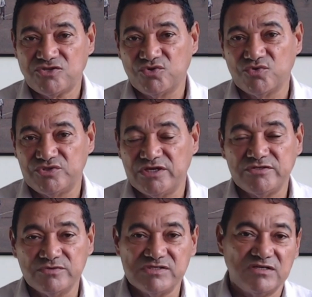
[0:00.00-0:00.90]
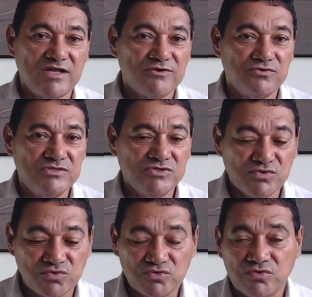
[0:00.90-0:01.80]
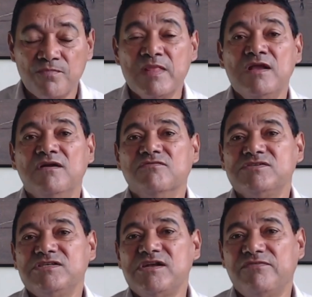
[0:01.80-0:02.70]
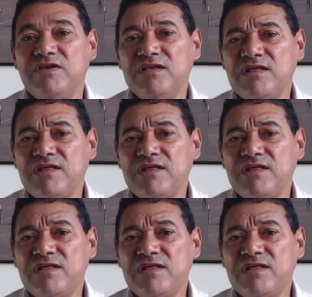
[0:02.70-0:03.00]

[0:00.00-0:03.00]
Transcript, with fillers: que jogou diante do Santa Cruz, isso tudo você já vem.